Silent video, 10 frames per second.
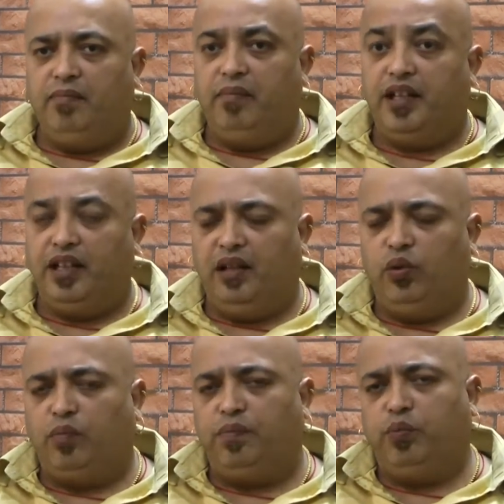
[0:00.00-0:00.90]
मैं ये
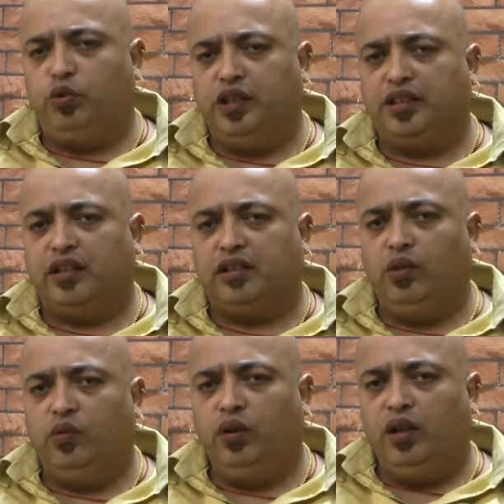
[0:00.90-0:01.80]
लोग पूछना चाहता
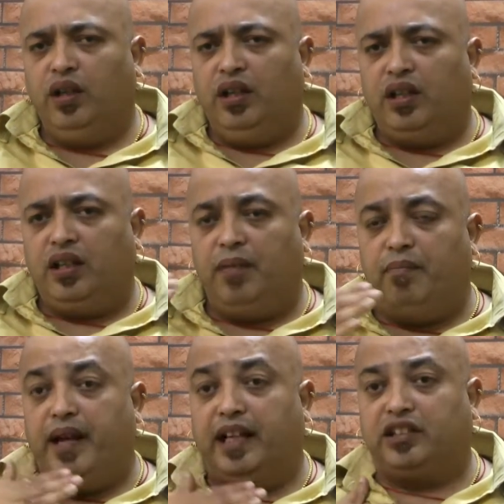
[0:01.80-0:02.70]
हूँ कि
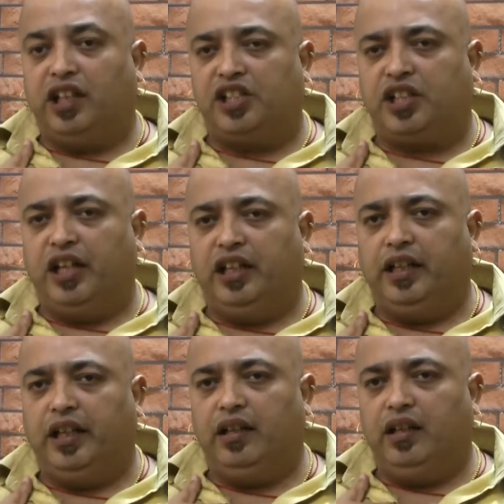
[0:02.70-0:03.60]
मैं सच के
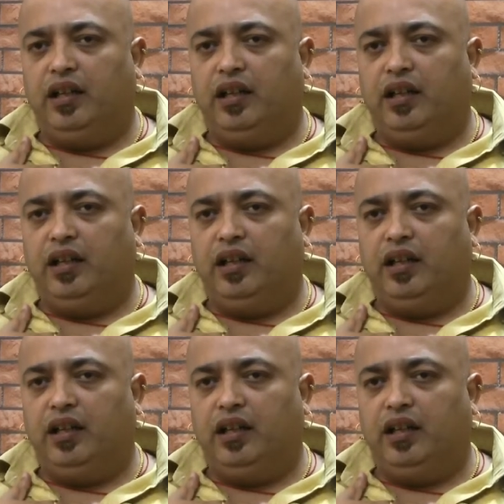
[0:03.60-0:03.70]
लिए